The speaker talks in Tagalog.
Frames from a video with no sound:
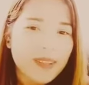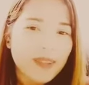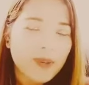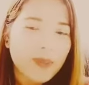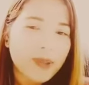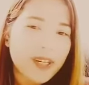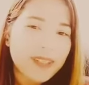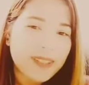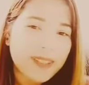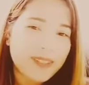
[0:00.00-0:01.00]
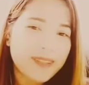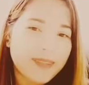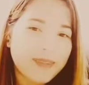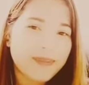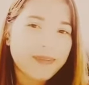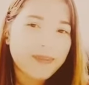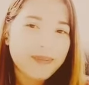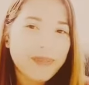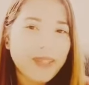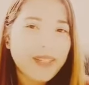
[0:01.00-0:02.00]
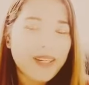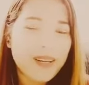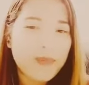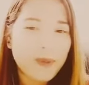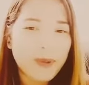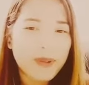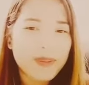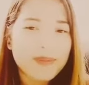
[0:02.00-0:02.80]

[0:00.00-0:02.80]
ako po dati pag nag-abroad.